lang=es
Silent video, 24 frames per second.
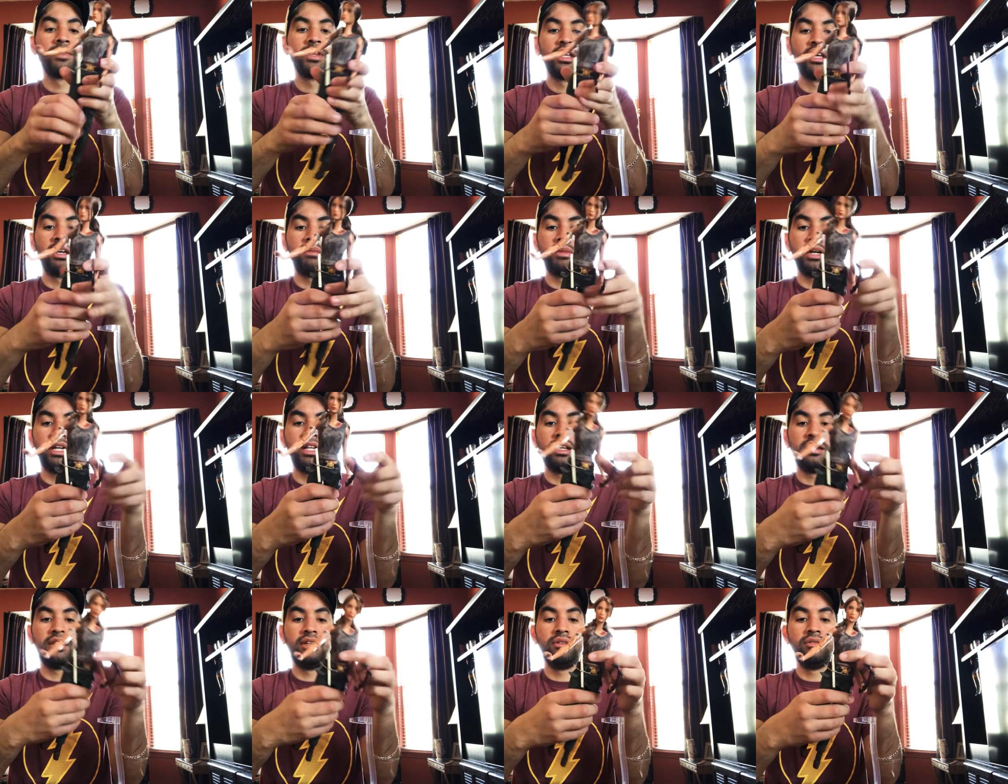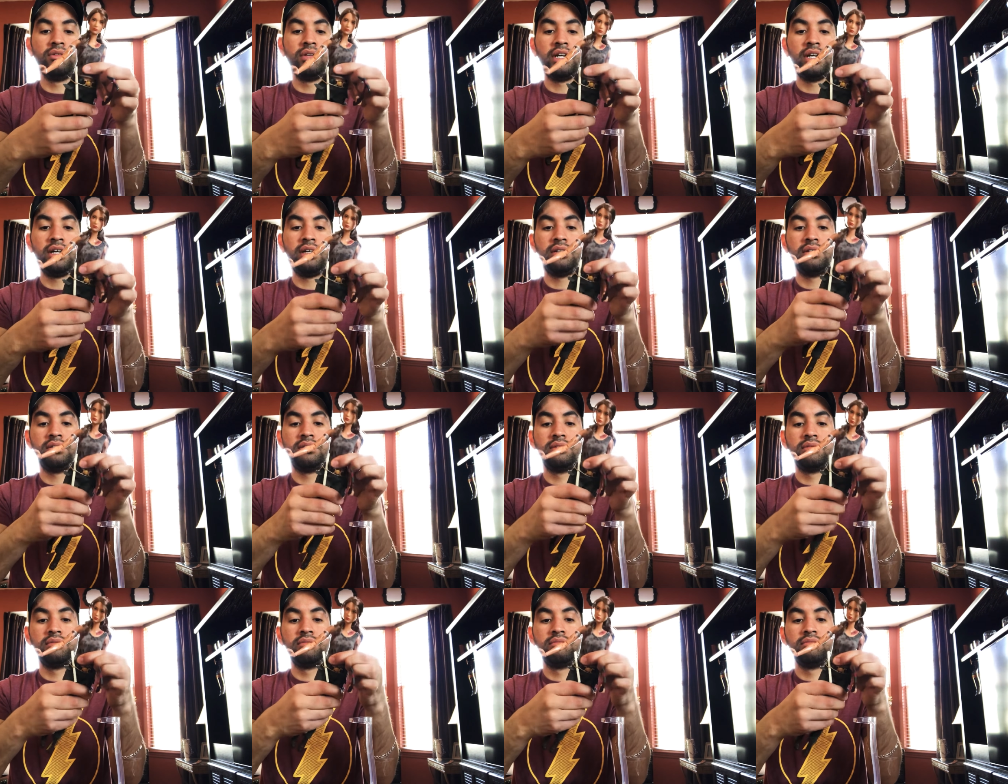¿Qué más? La cintura,
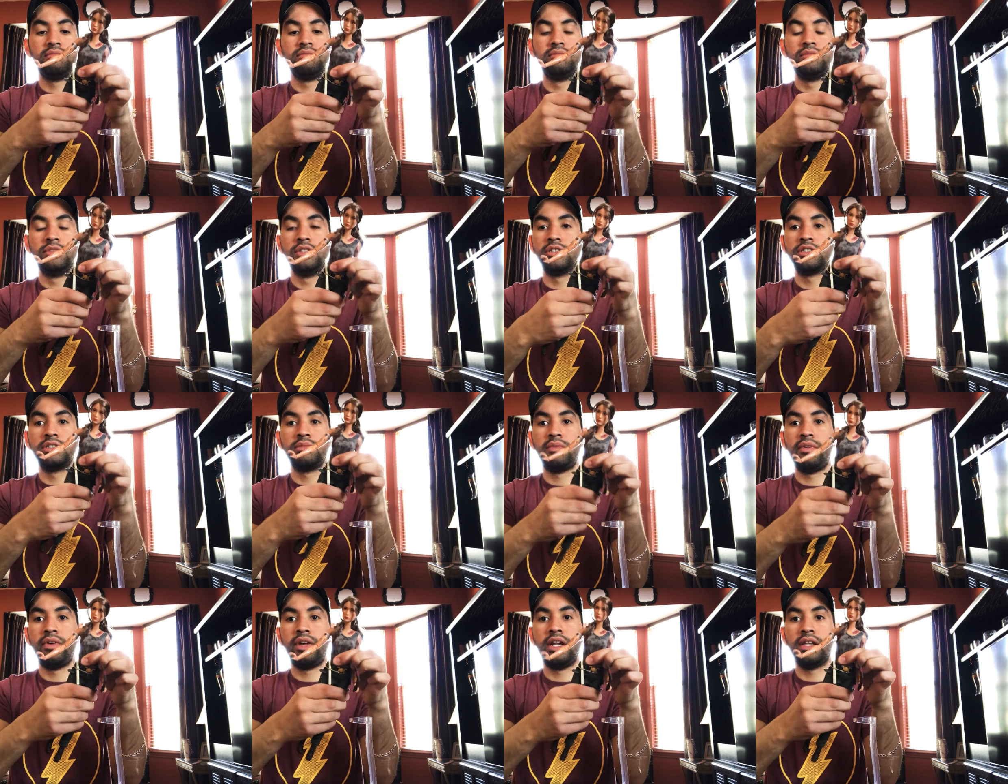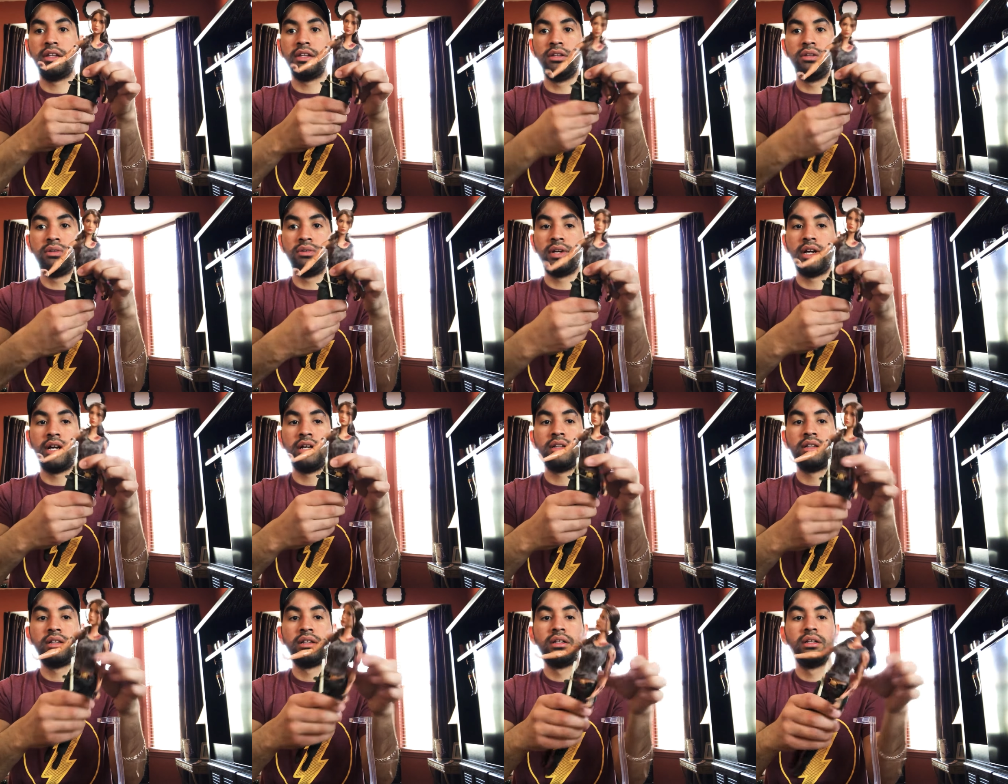no se mueve la
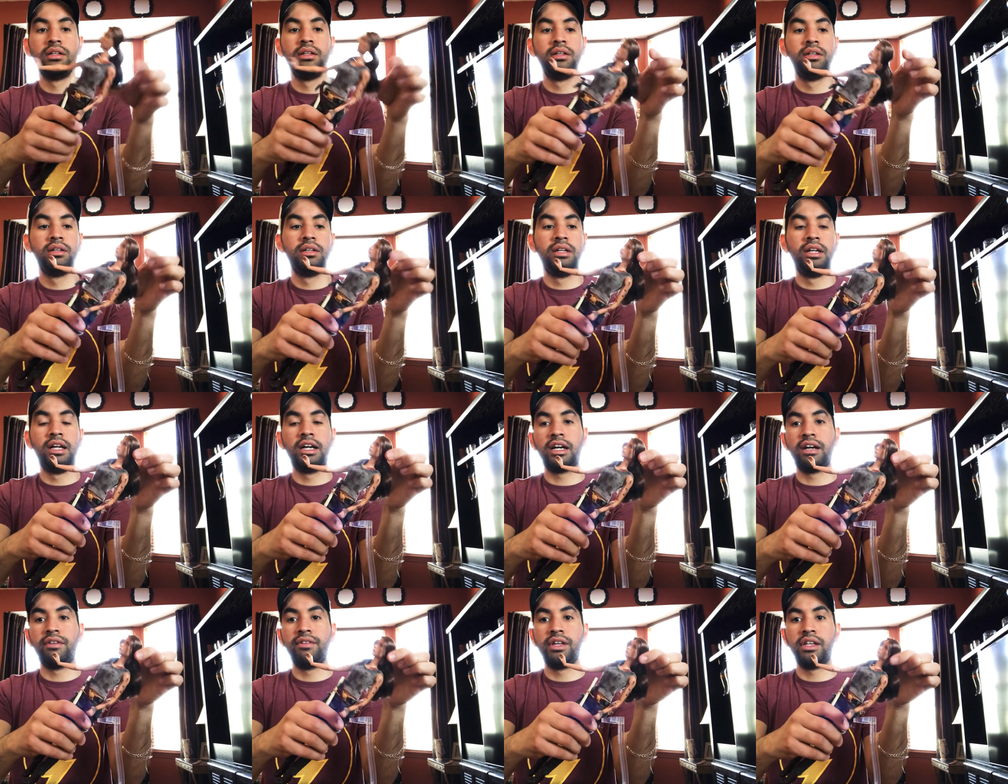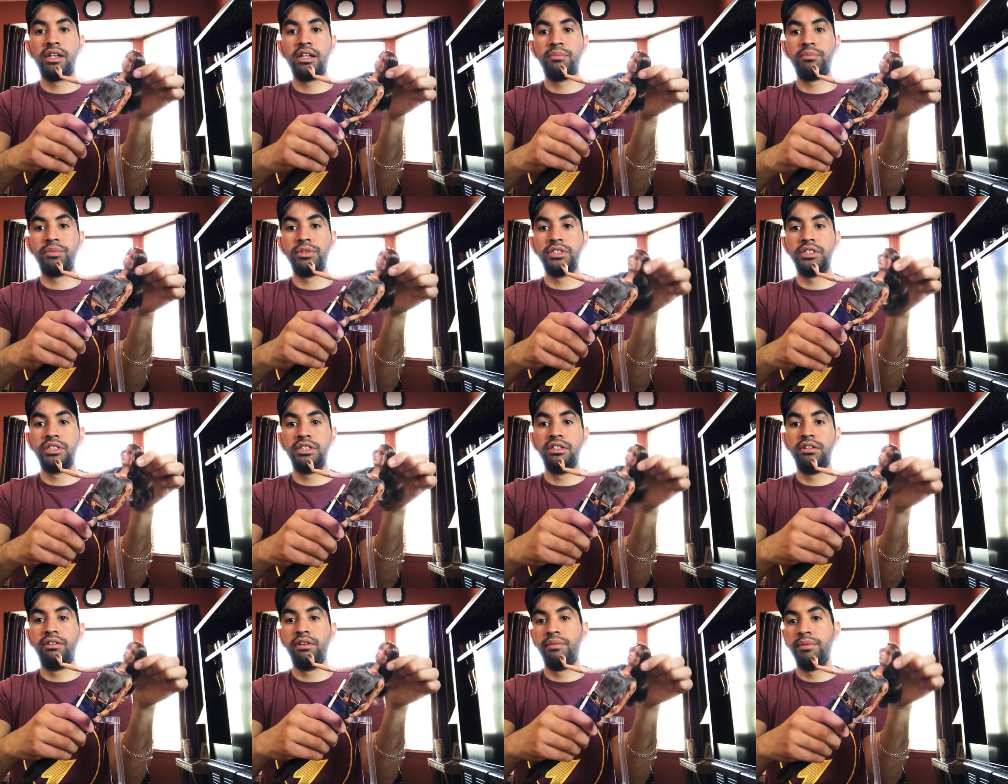cintura. La cabeza, pues
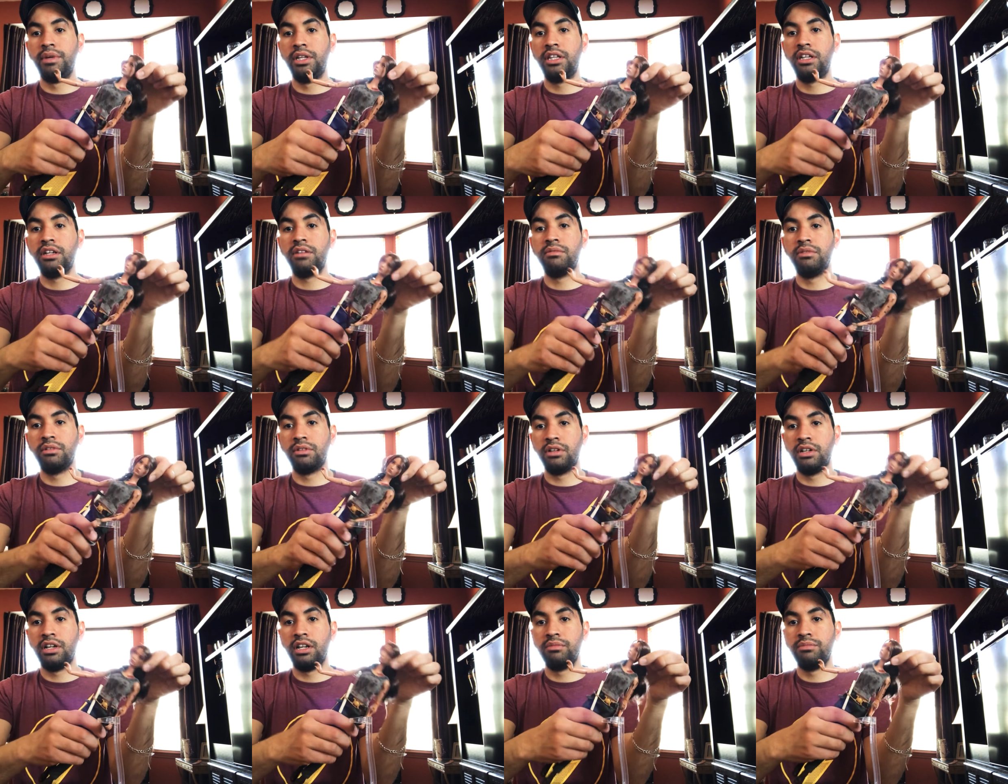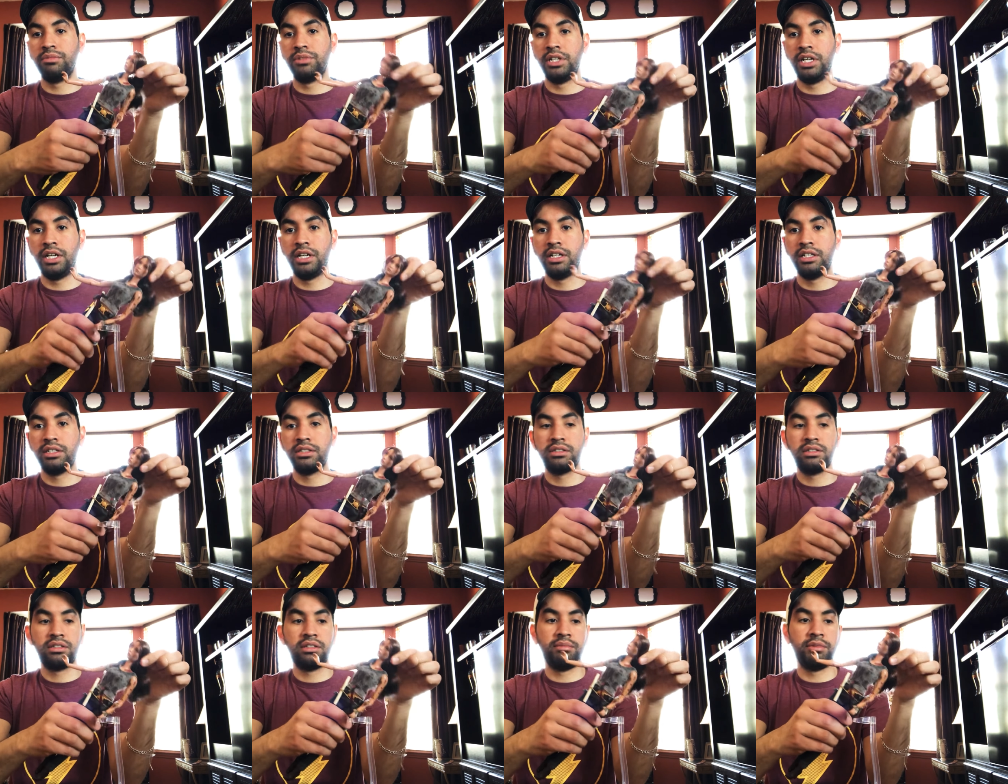sí, obviamente, como todas las
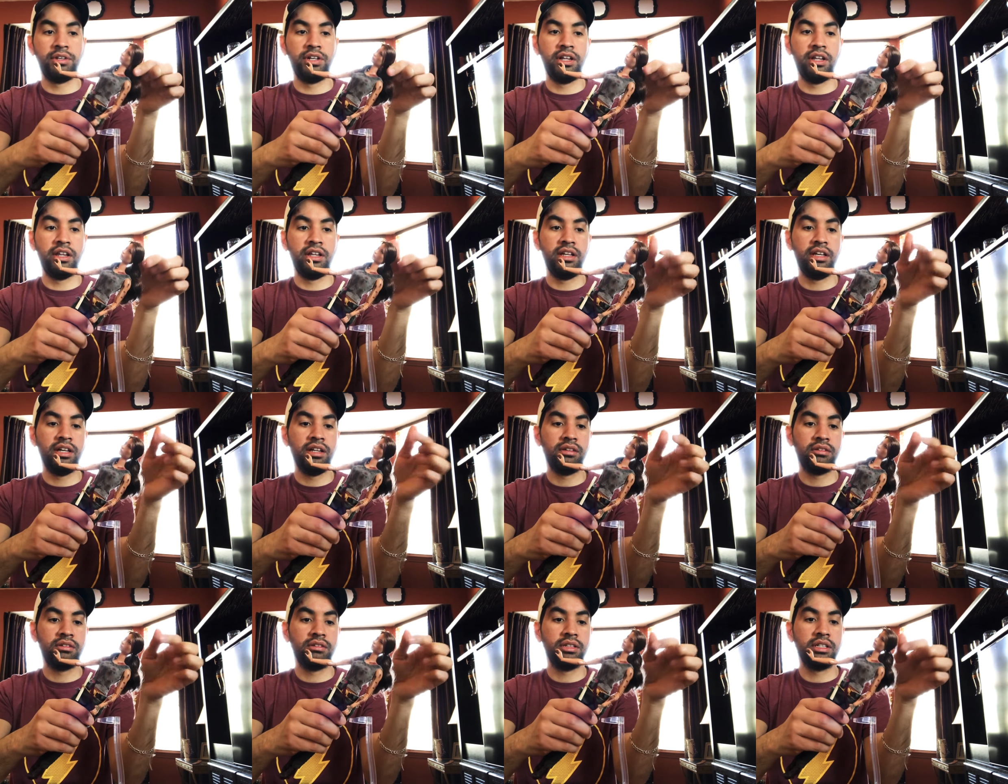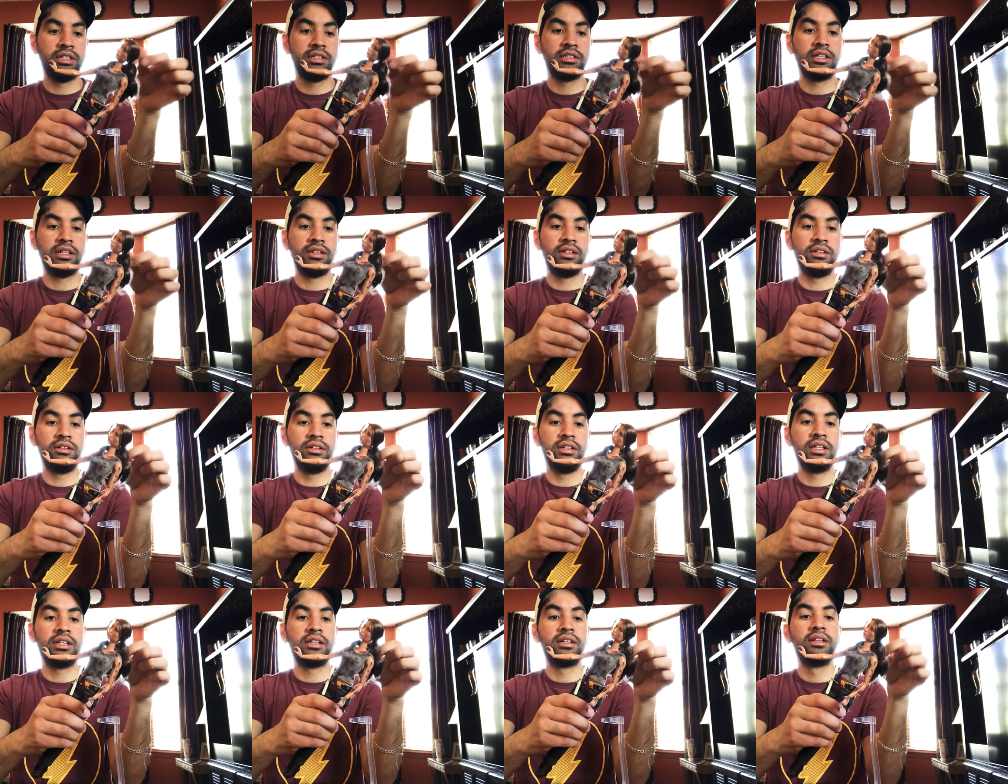muñecas, la mayoría de ellas, todas, casi
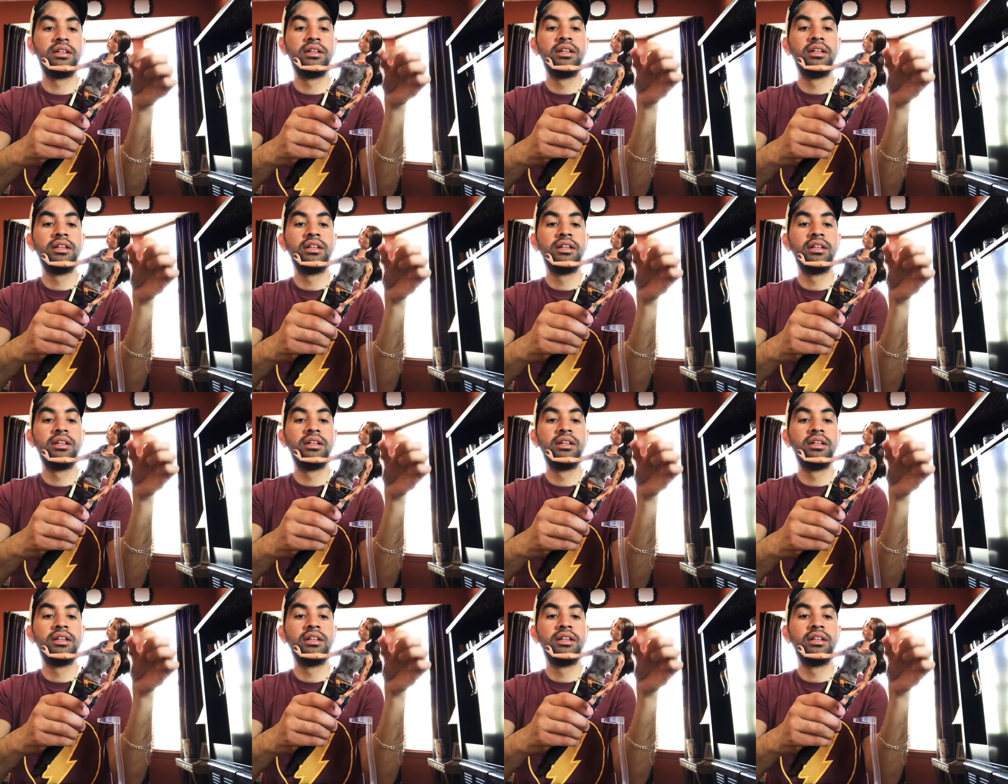todas.